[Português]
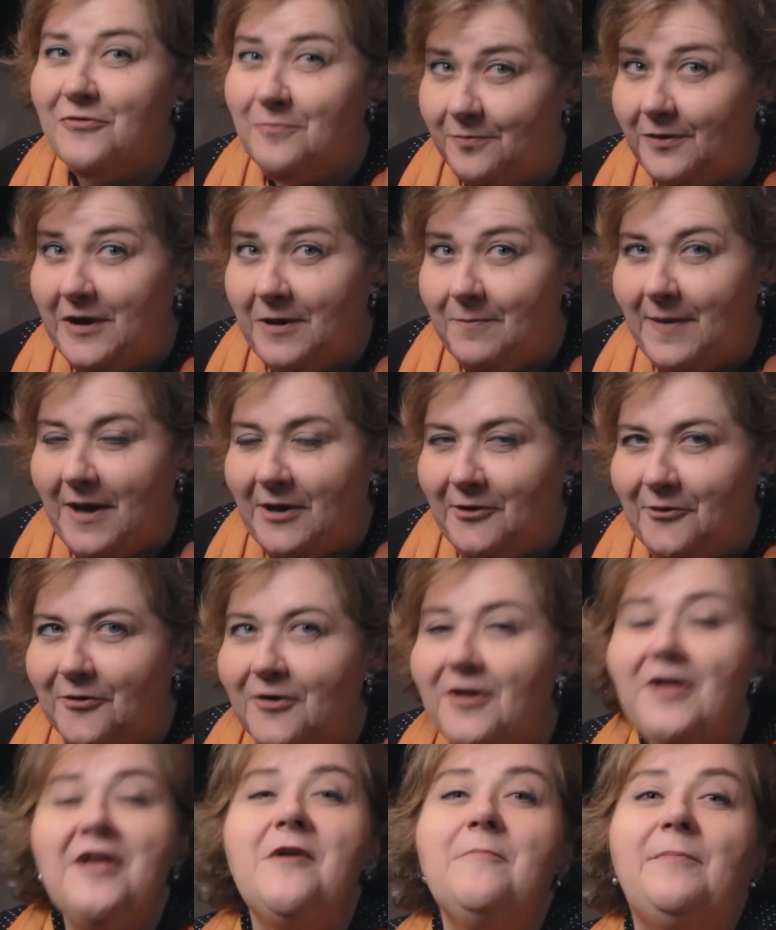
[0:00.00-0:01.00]

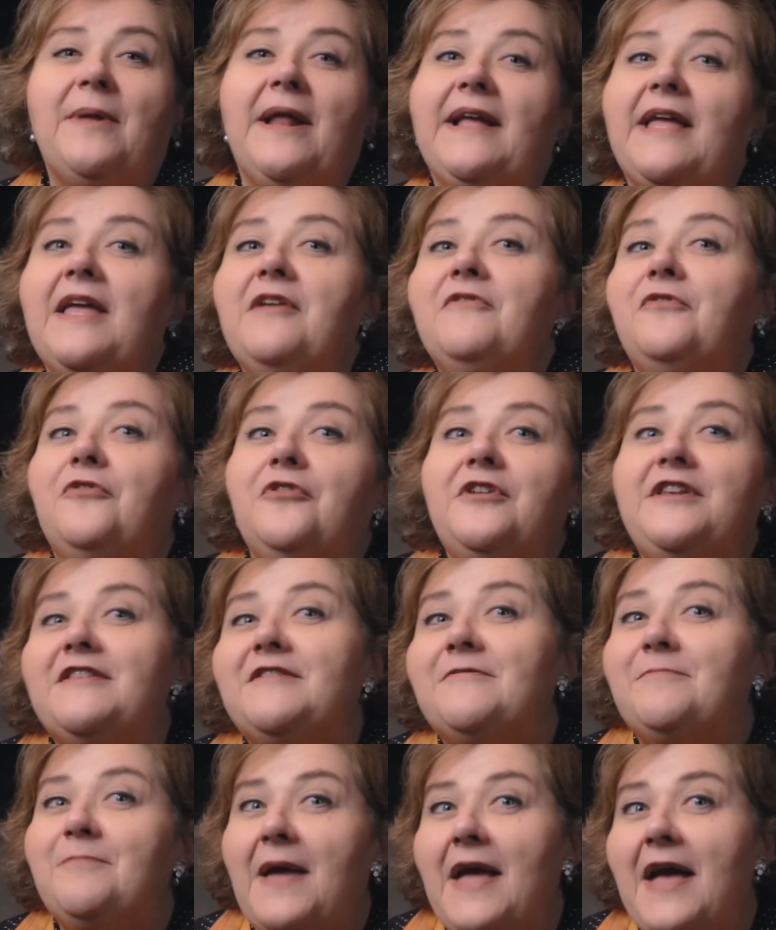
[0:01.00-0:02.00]
preparou para quem for
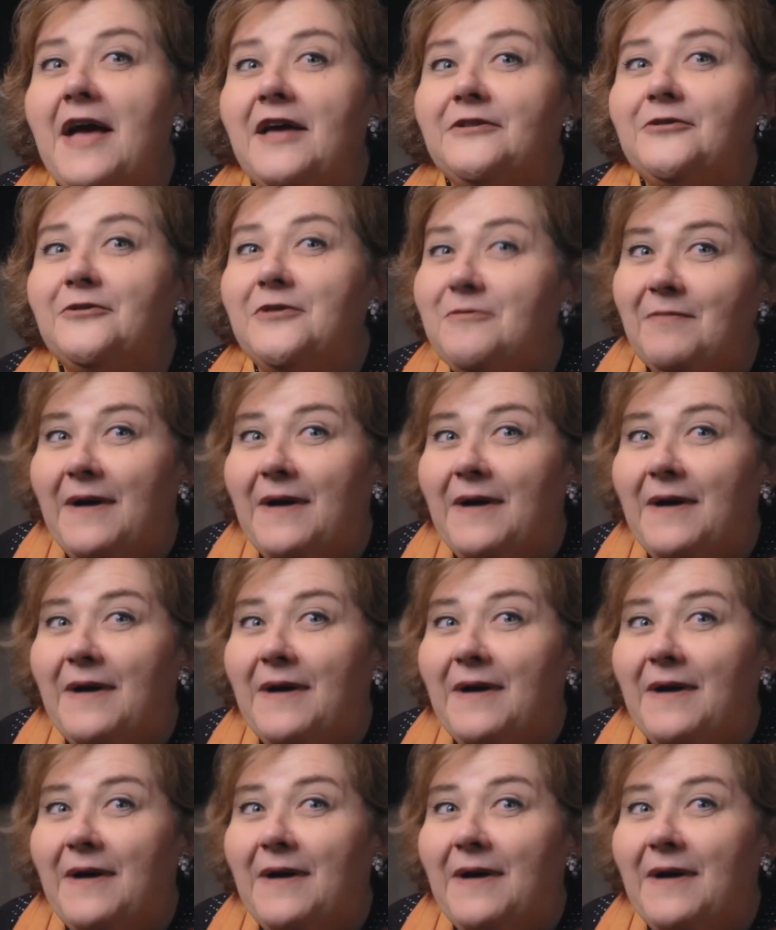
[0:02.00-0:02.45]
esperto e